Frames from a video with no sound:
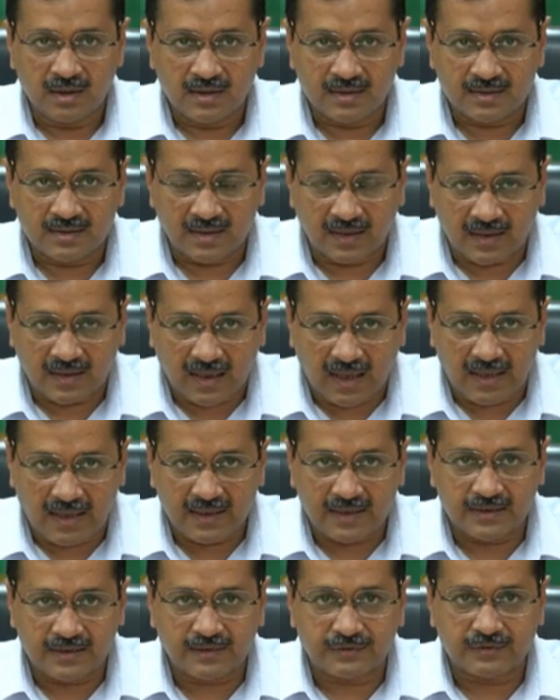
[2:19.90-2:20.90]

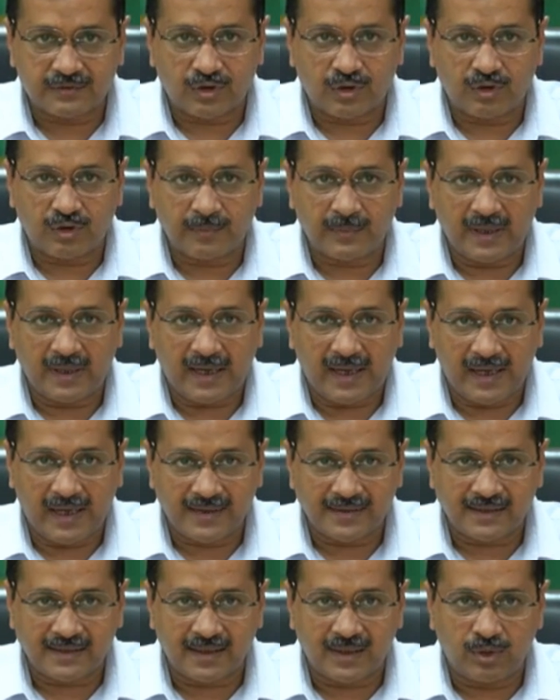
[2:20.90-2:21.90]
सरकारी दफ्तरों में
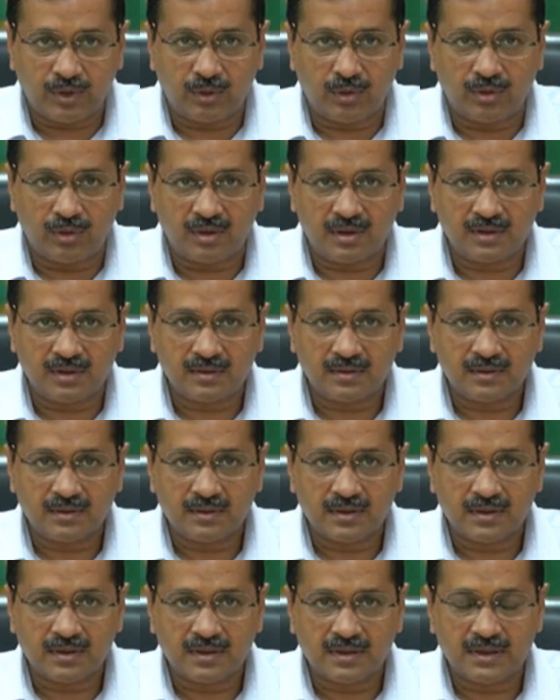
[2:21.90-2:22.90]
ऐसे लोग
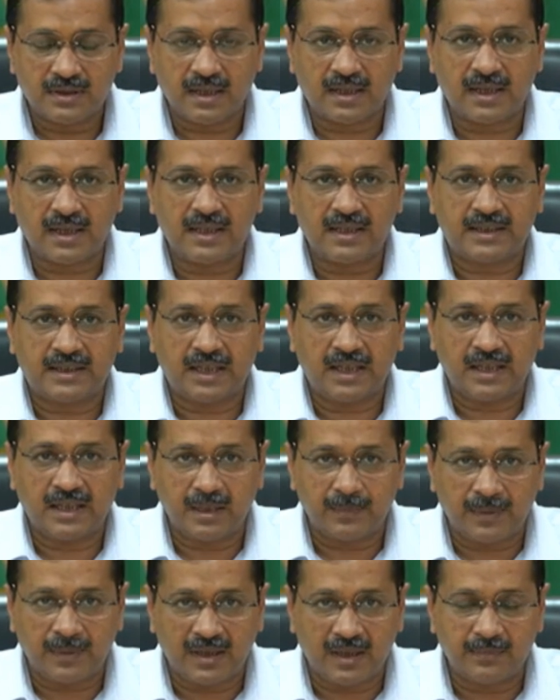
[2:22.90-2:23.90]
जब कई ठेके
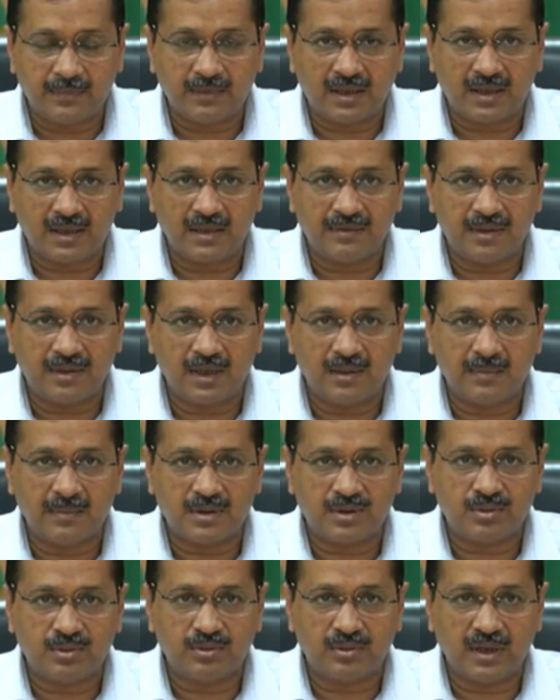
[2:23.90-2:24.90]
पे काम करने वाले
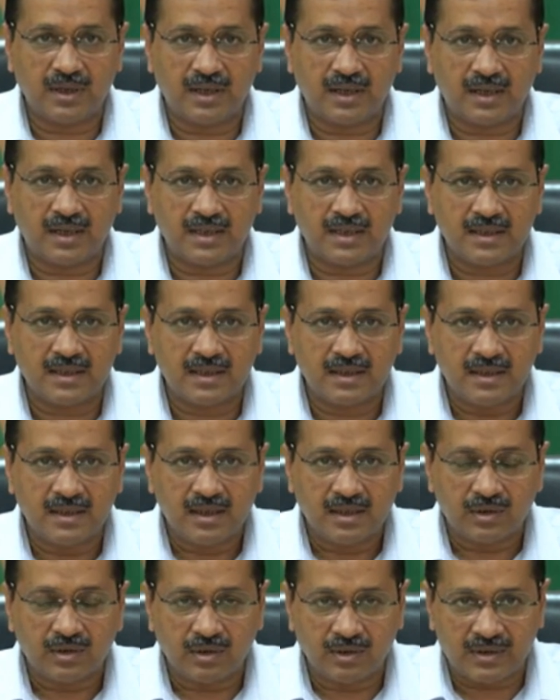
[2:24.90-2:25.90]
मजदूर हैं कई
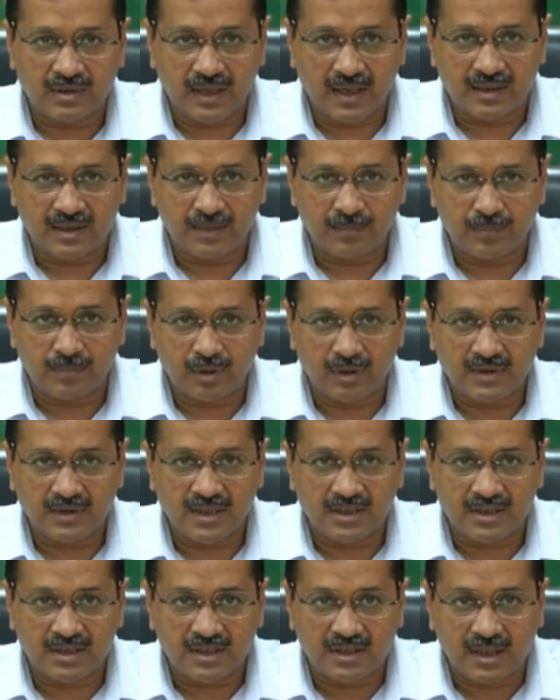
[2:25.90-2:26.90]
कॉन्ट्रैक्ट एम्प्लॉयज़
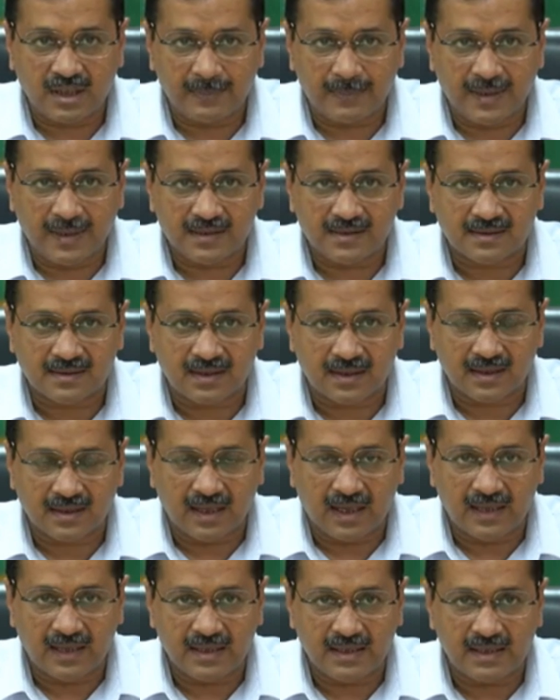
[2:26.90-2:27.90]
हैं जिनके पास
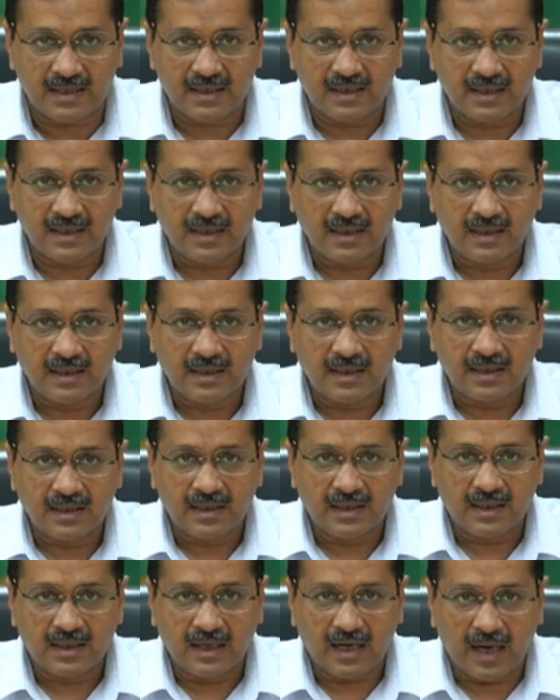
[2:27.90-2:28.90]
सरकारी
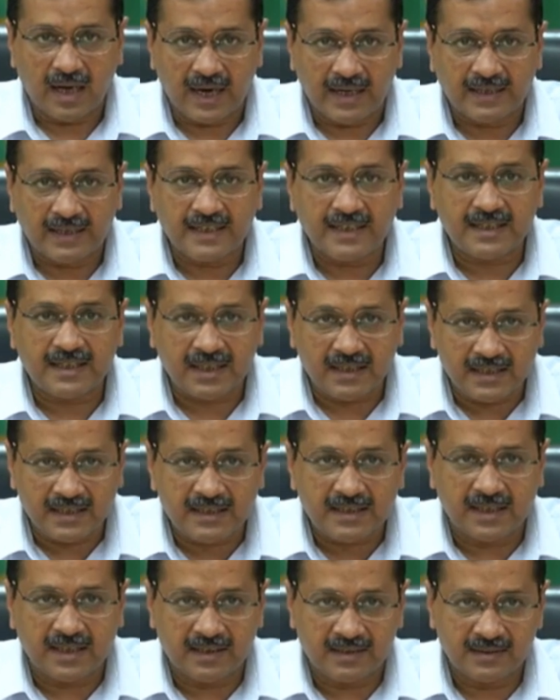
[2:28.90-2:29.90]
आईडी नहीं है